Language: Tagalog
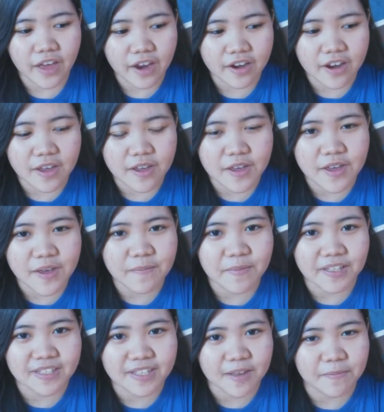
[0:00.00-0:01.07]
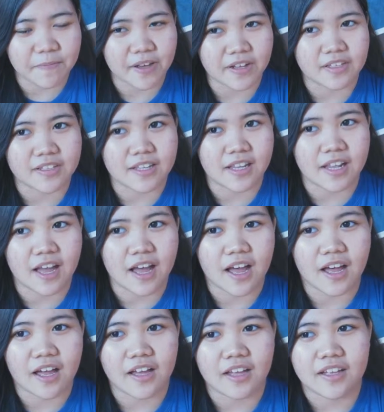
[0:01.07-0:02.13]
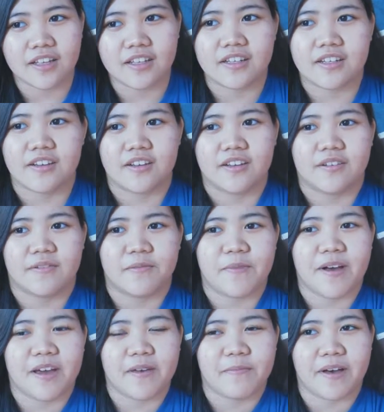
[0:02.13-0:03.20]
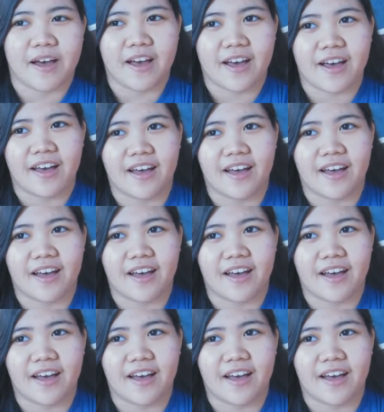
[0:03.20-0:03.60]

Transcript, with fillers: very masipag sila. Mga iba,